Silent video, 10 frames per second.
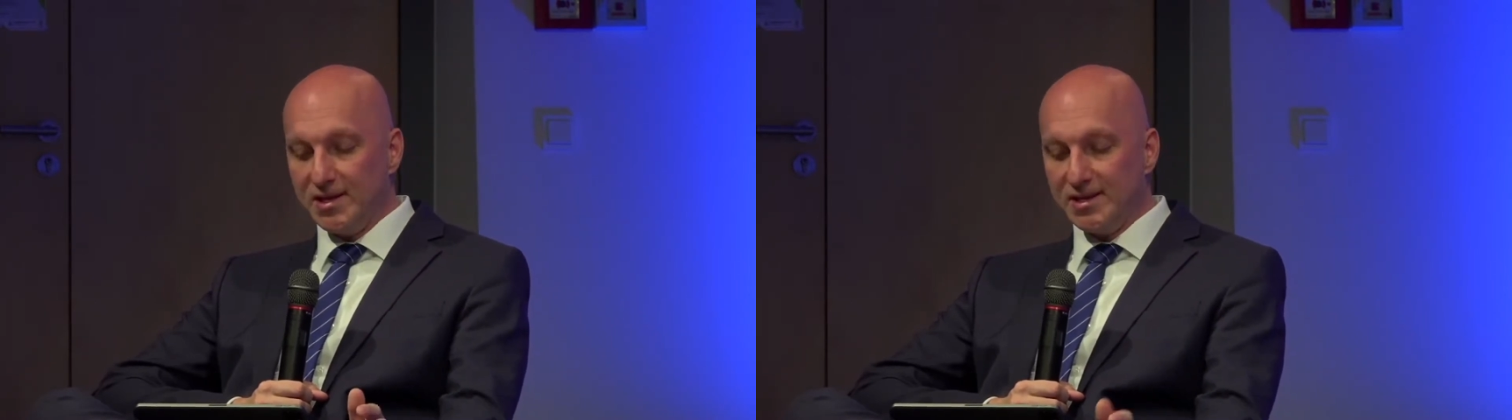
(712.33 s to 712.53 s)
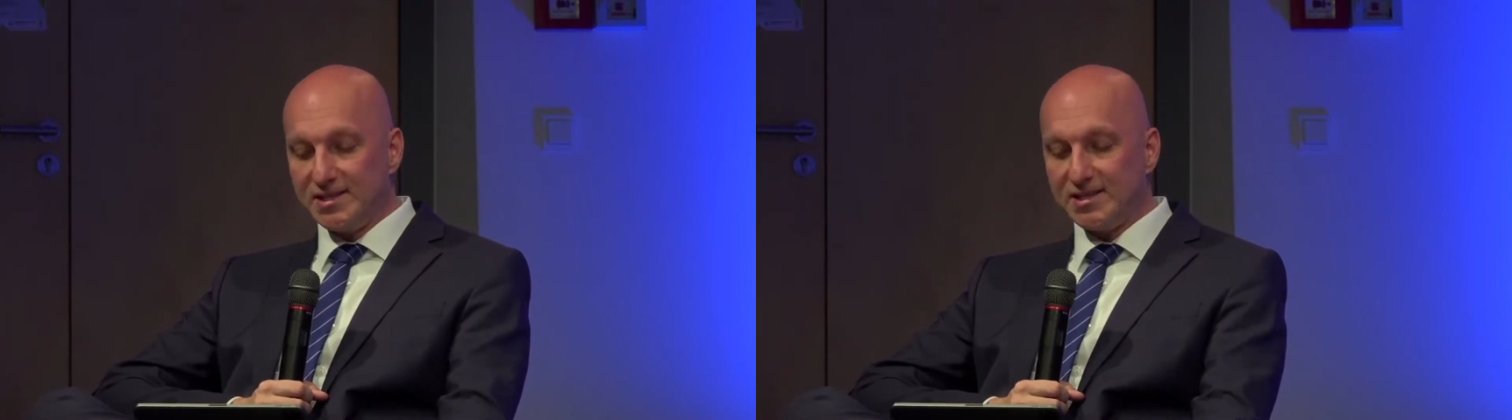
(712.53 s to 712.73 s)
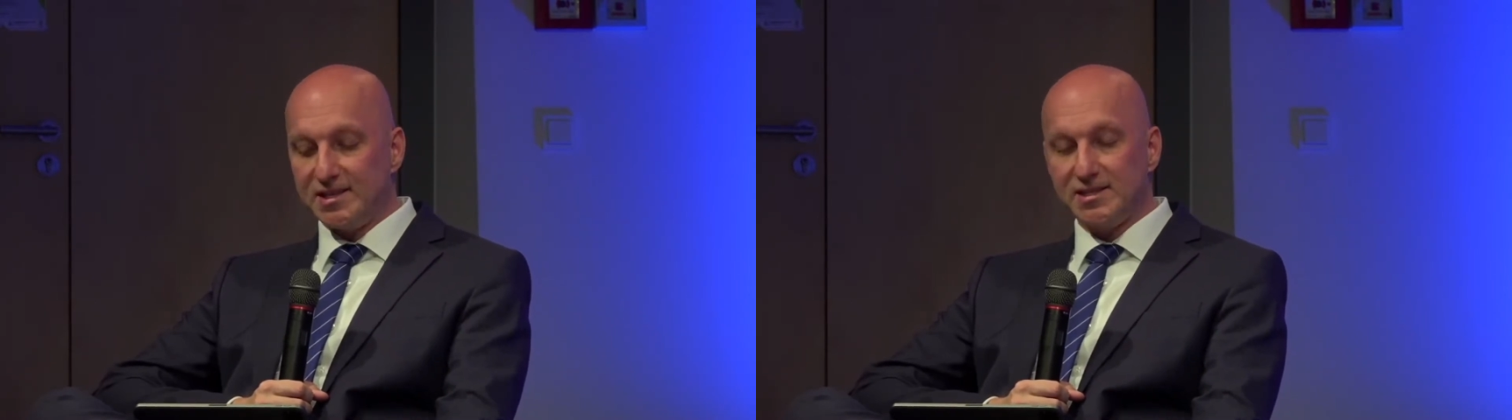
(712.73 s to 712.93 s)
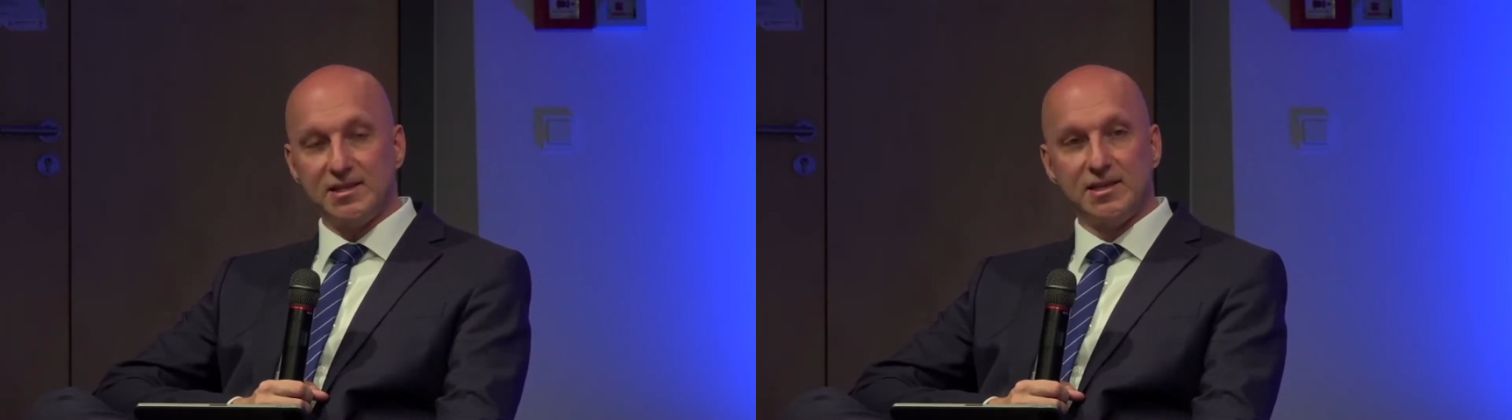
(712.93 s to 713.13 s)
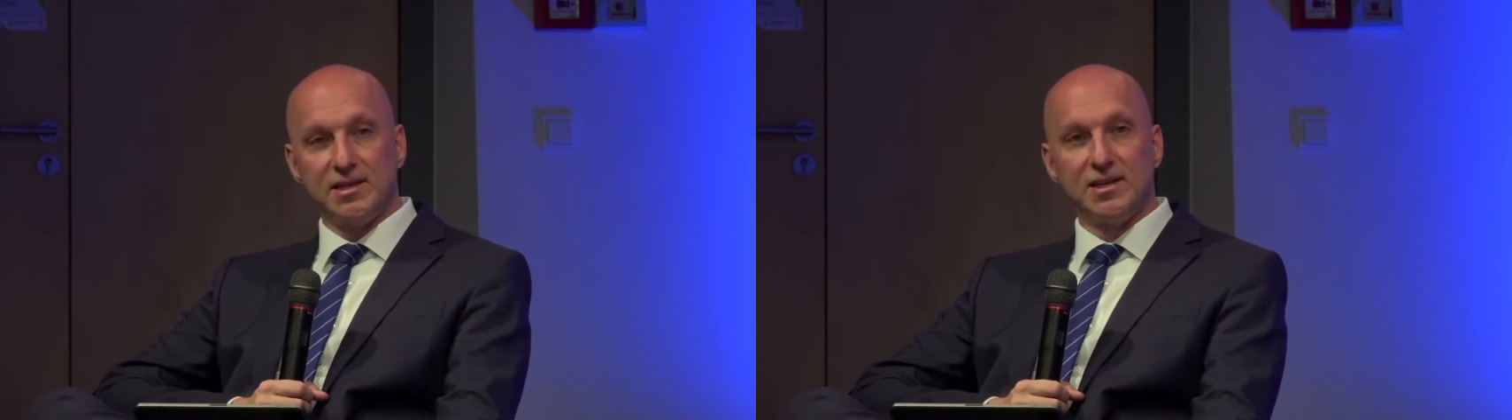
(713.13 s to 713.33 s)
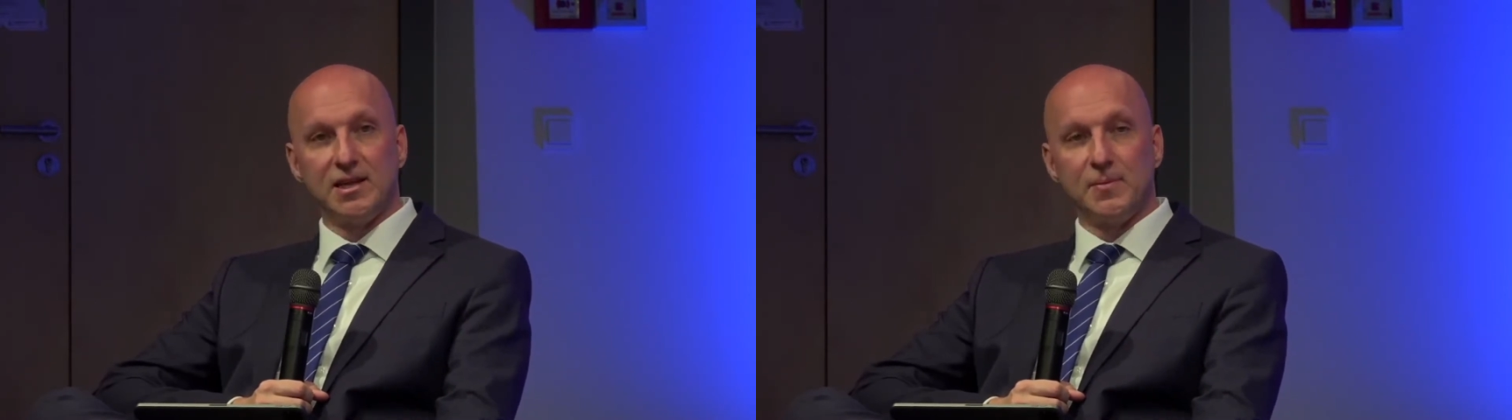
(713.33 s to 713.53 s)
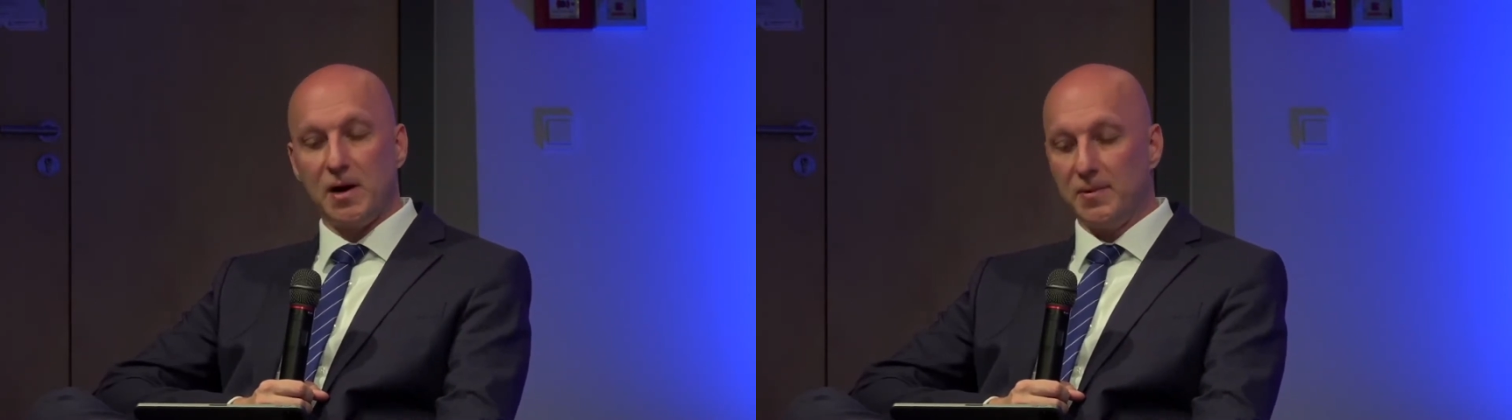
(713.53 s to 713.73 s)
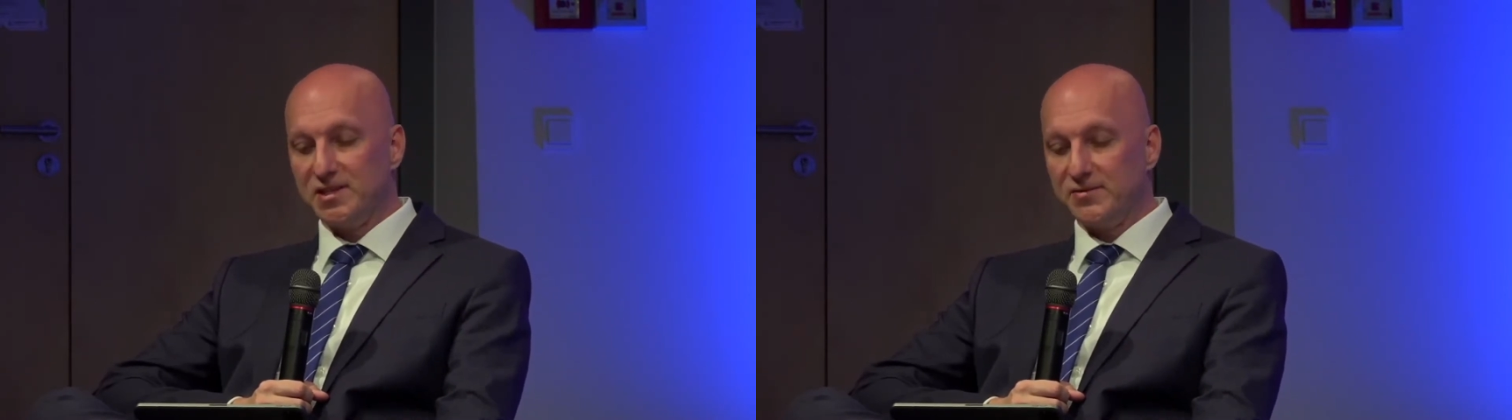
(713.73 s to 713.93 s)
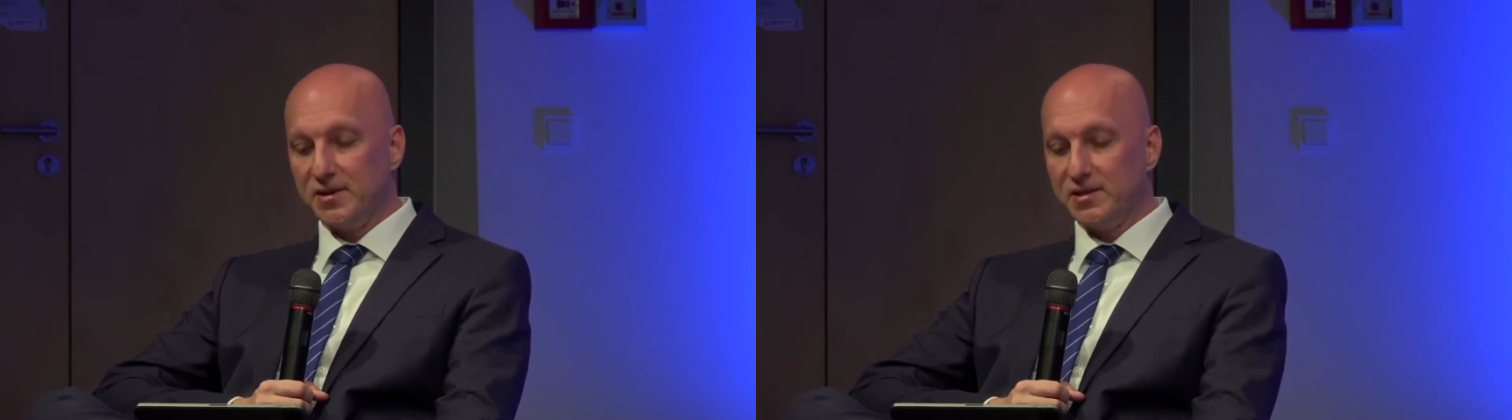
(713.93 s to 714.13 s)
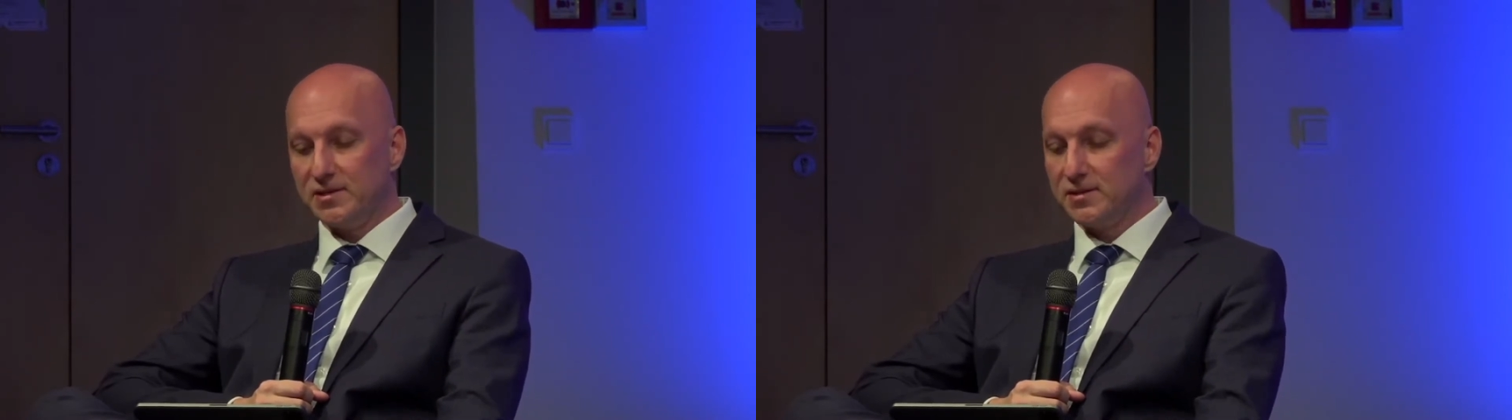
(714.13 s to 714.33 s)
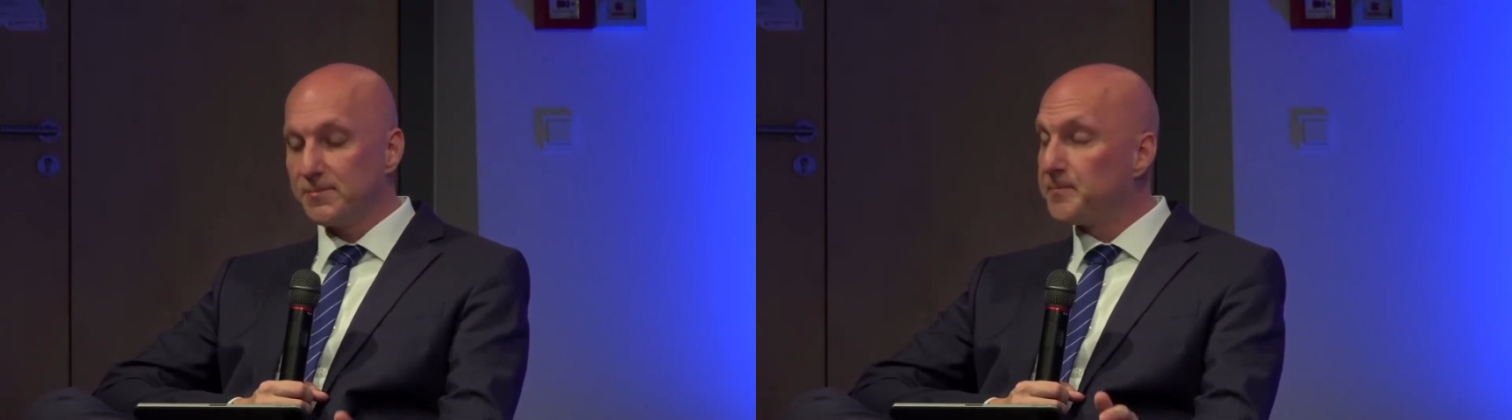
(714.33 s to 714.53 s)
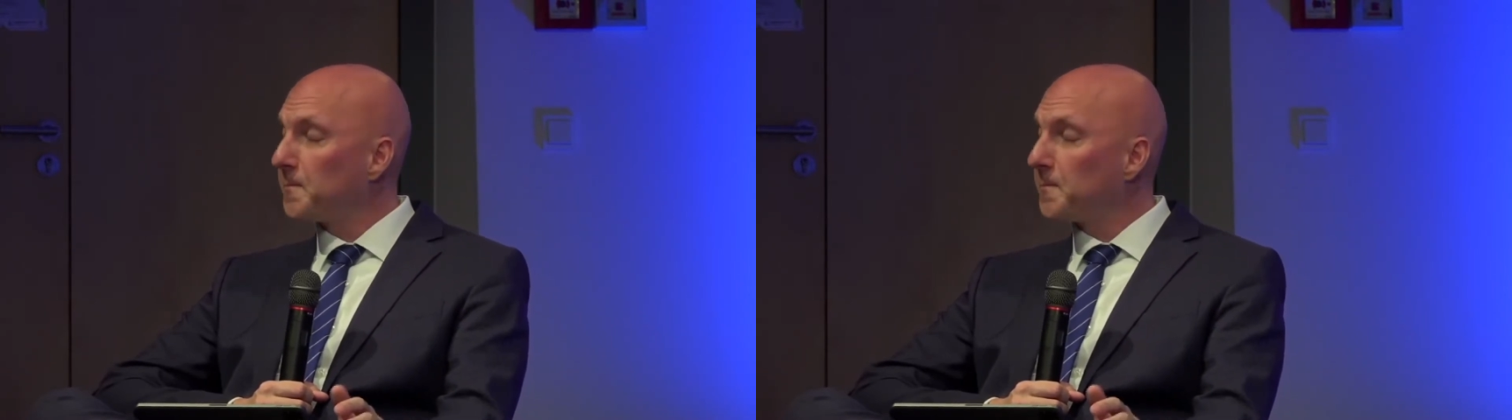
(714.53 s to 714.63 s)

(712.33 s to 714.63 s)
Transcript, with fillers: jetzt tatsächlich in einem Arbeitsverhältnis?